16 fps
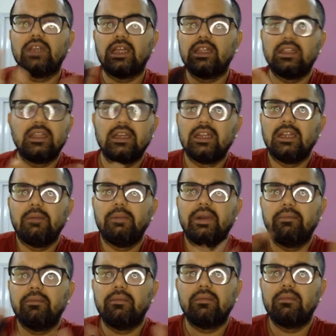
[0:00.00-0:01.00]
चाहता था कि
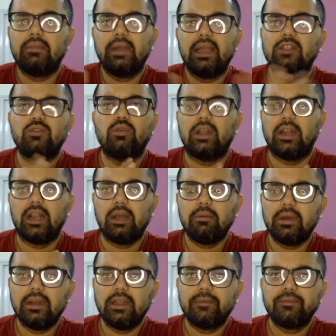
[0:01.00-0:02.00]
नहीं महल छोटा ना
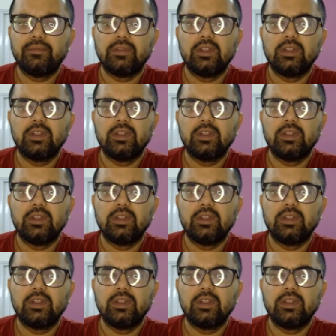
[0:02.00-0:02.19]
बने